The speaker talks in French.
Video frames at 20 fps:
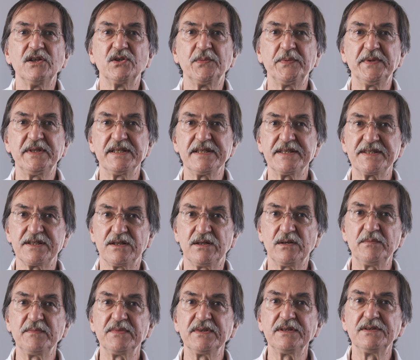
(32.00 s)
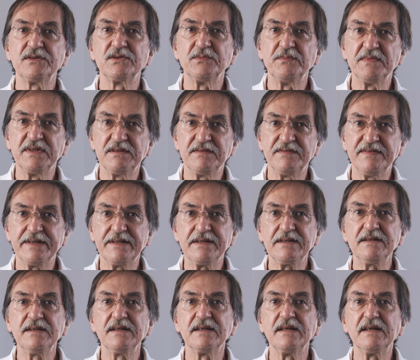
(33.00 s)
Depuis décembre
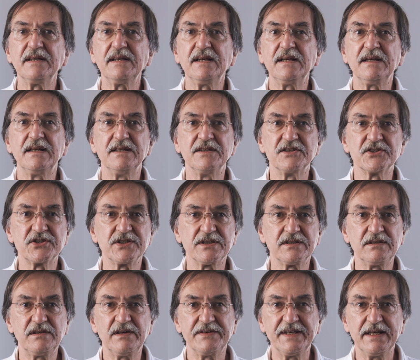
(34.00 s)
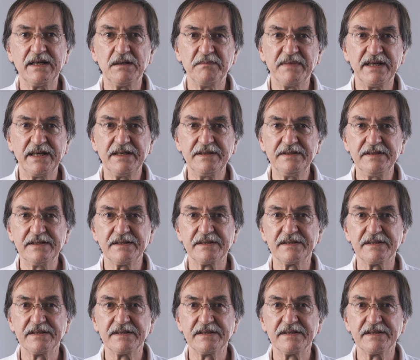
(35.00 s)
2020, les gens en Allemagne